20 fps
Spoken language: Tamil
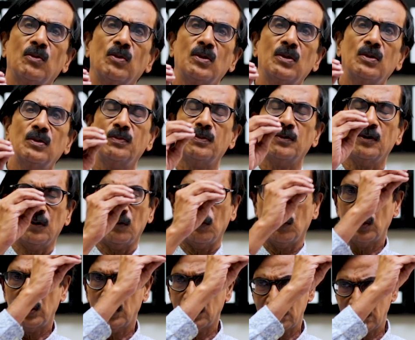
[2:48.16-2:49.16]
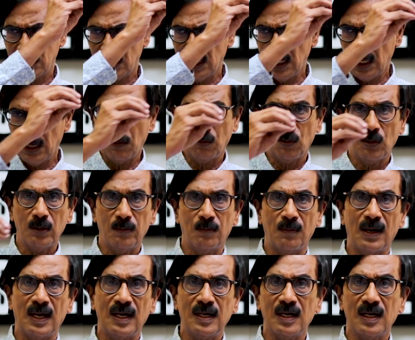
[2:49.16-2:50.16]
ஒரு ஒரு சின்ன ஒரு
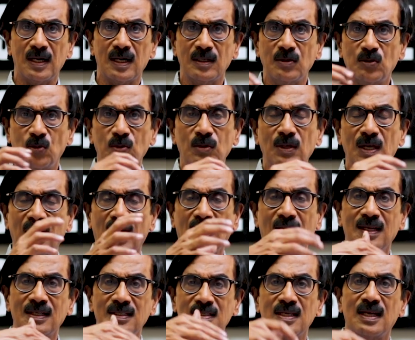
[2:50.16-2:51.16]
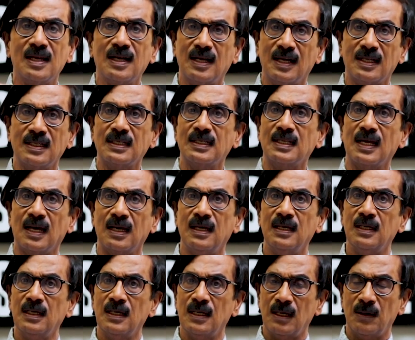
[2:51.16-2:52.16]
மர்டரை தூக்கி அலசுற கதை தான்
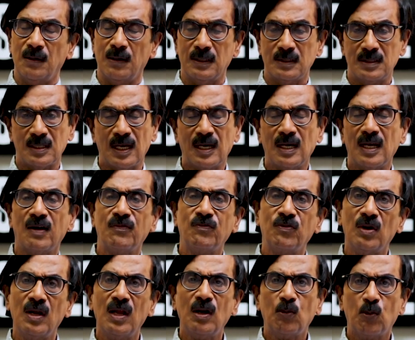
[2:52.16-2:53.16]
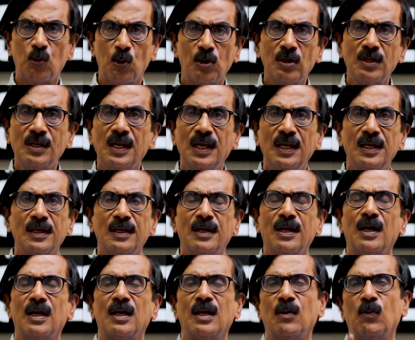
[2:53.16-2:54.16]
செகண்ட் ஆஃப் ஃபுல்லாக கோர்ட்லேயே
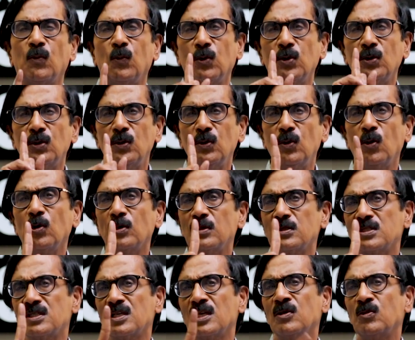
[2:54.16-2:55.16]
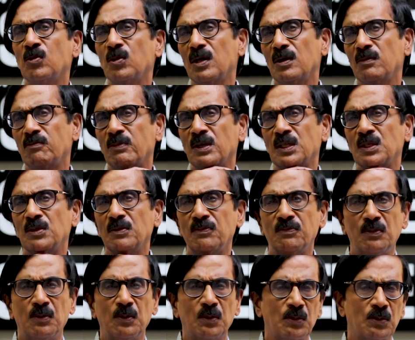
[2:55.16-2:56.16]
இருக்குது ஆனால் ஒரு கோர்ட் சீன் கூட வந்து
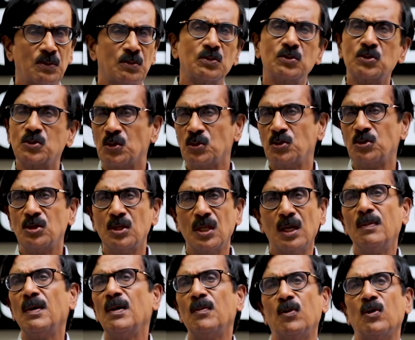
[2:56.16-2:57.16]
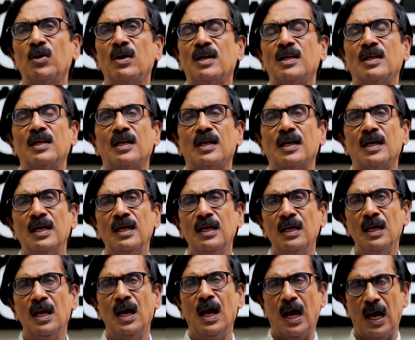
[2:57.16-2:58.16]
சுத்தமாக போர் அடிக்கலைங்க
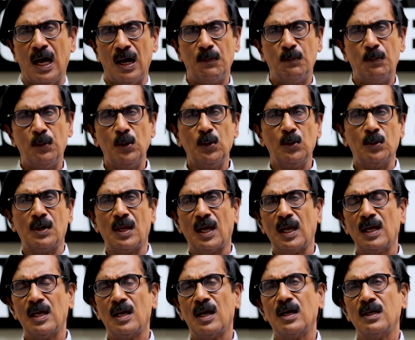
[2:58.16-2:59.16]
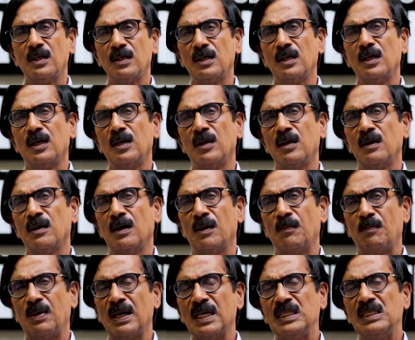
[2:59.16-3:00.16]
அவ்வளோ டைலாக்குகள்
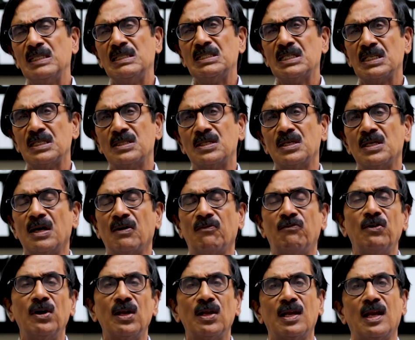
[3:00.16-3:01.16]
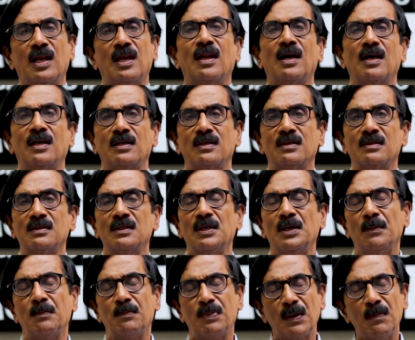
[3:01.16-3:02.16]
பஞ்சஸ் அவ்வளோ நல்லா இருக்குது
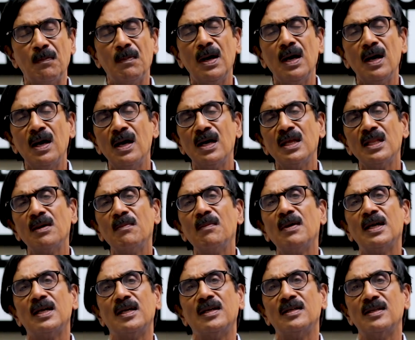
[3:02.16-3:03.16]
பிரமாதமாக